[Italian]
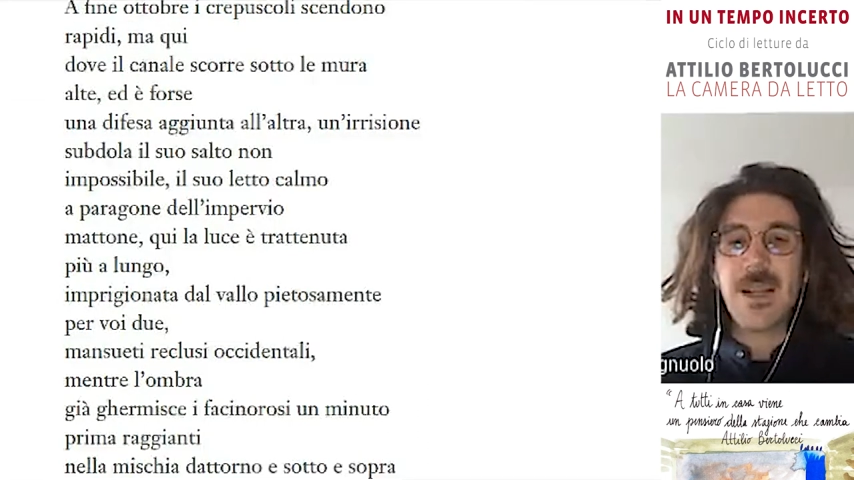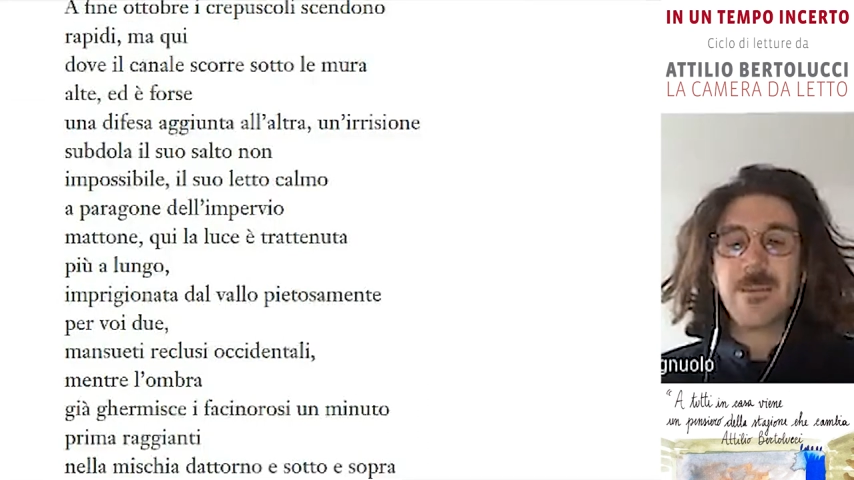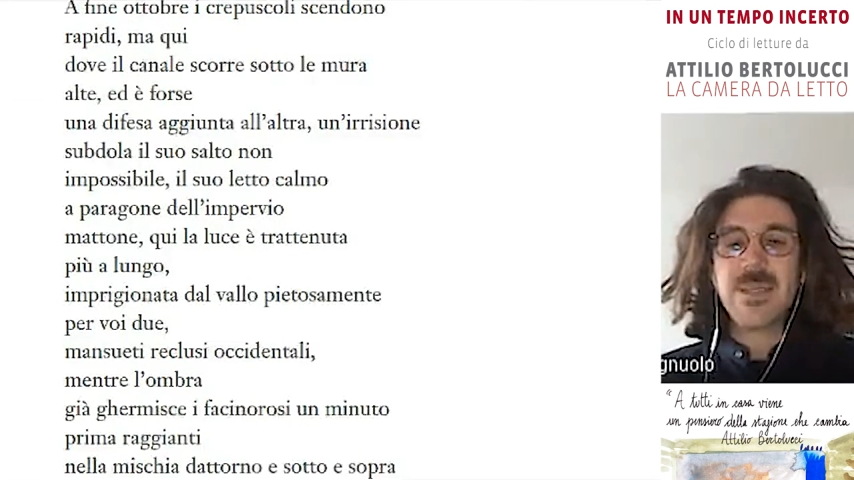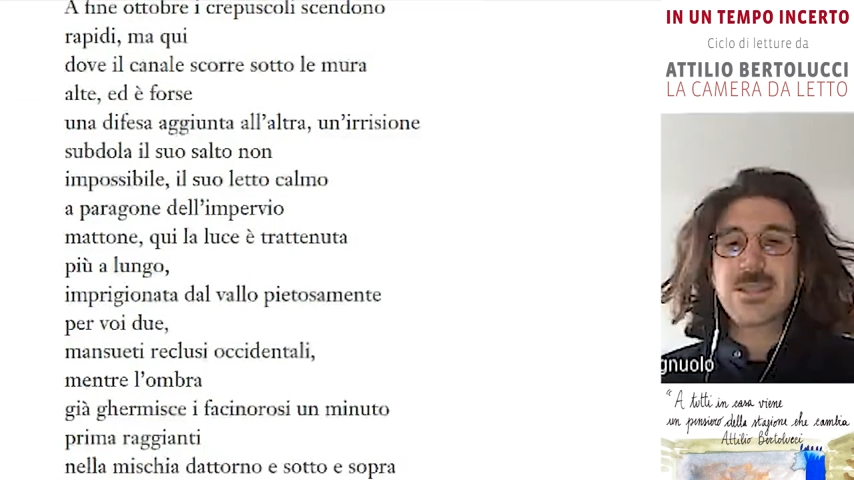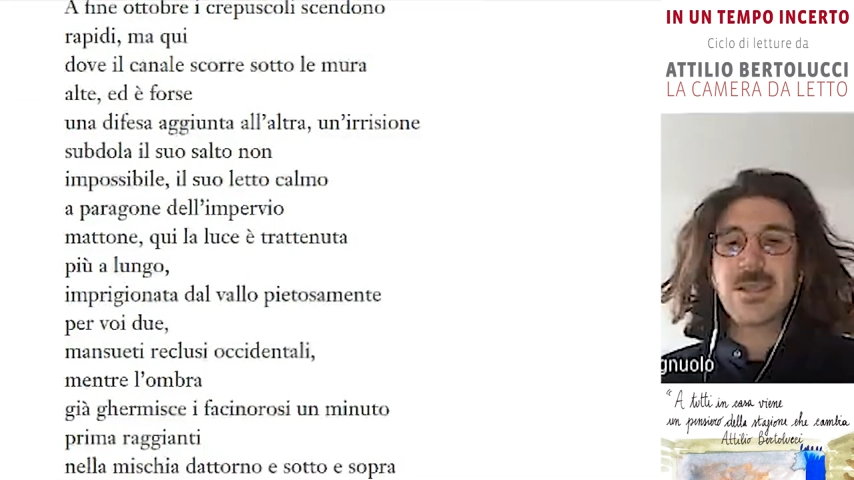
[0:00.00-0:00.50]

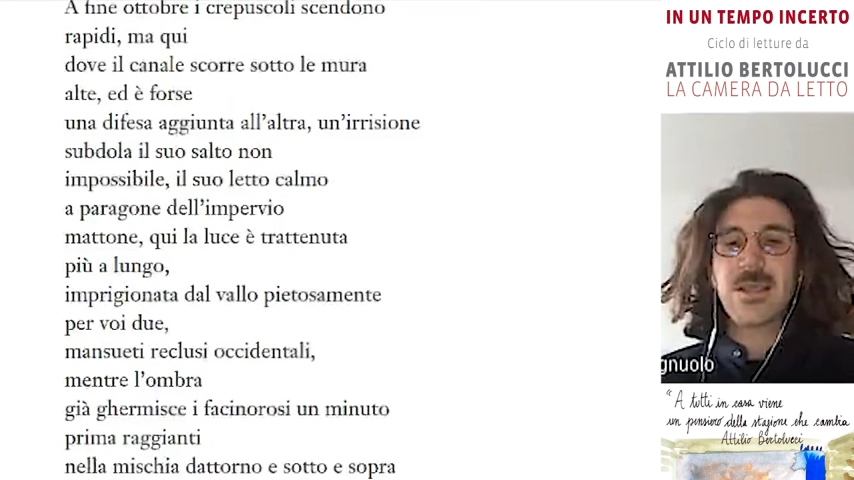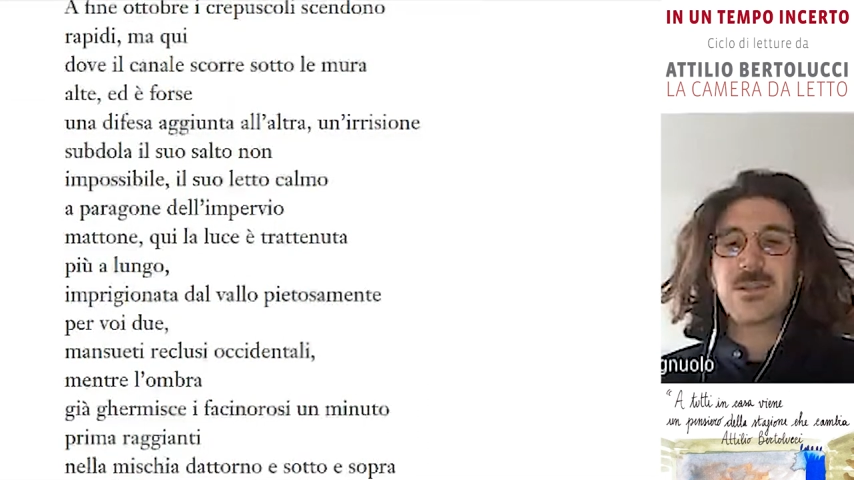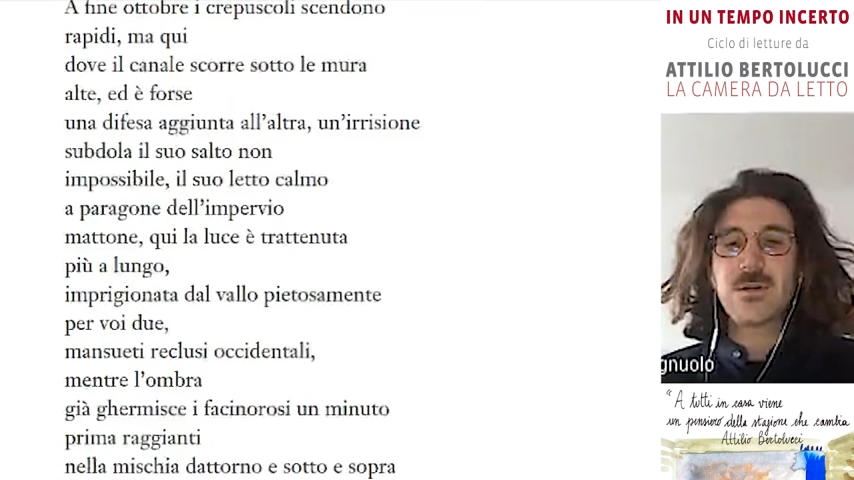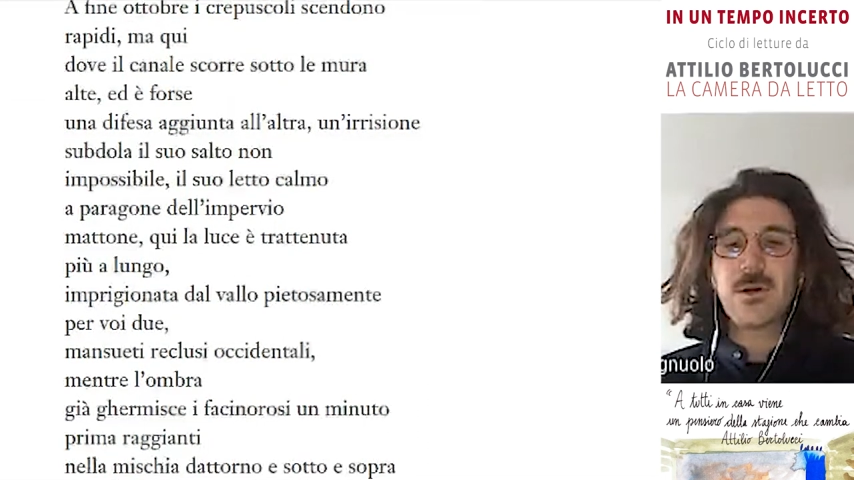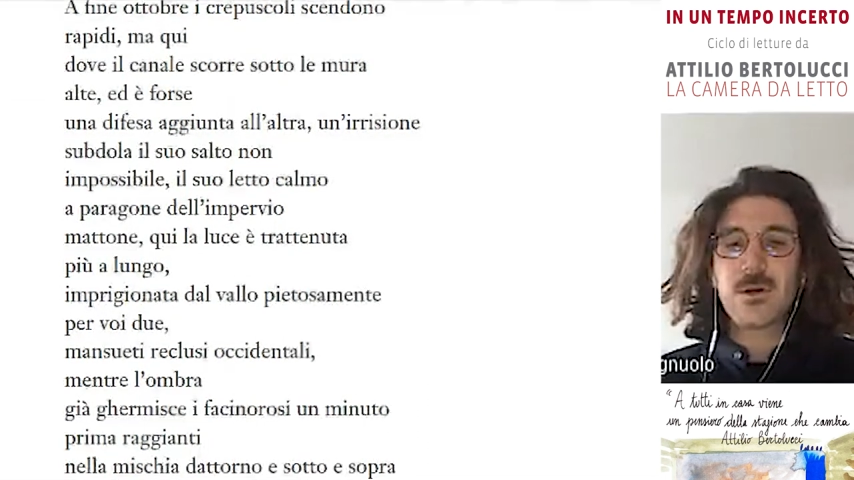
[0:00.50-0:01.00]
nella mischia
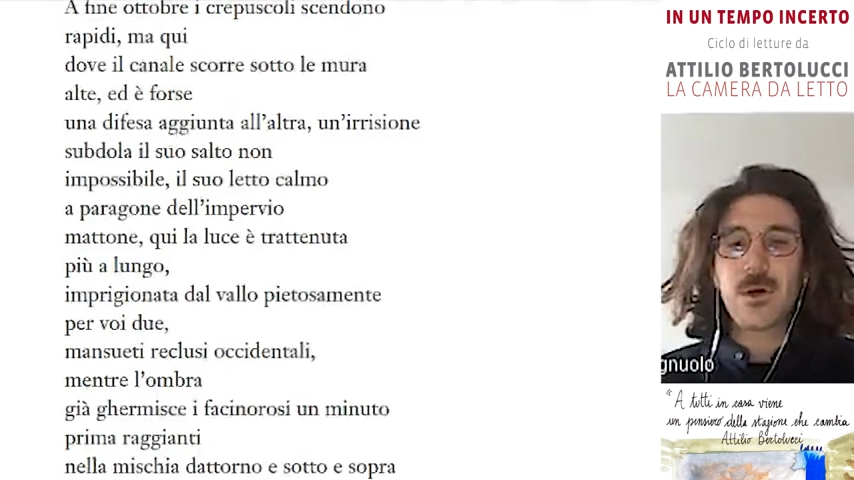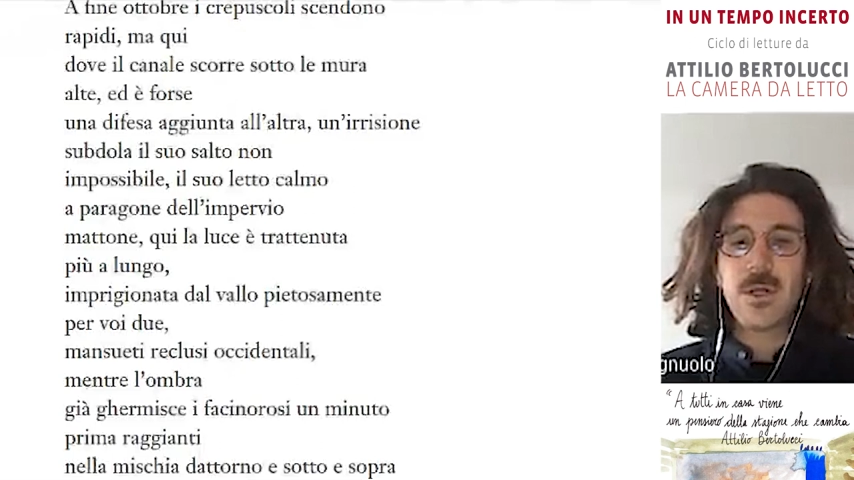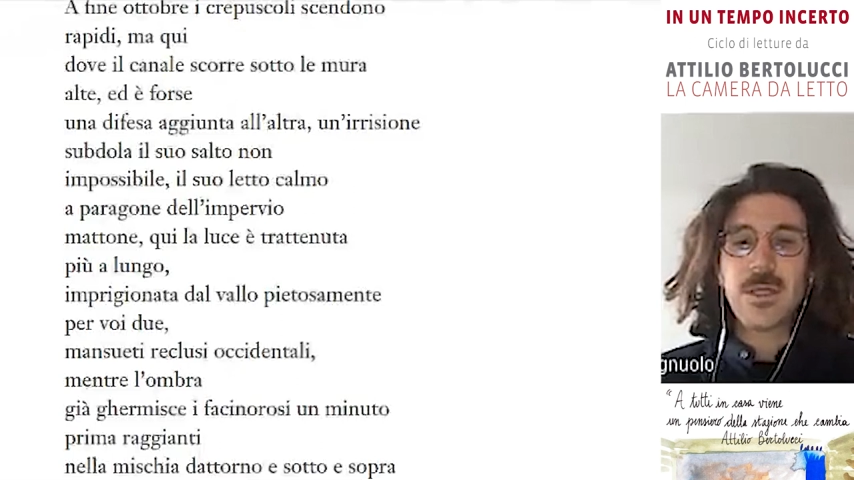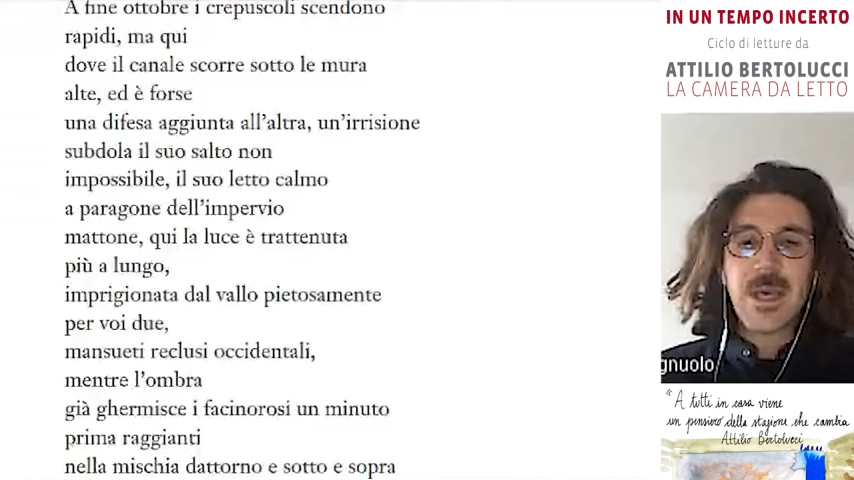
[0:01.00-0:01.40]
d'attorno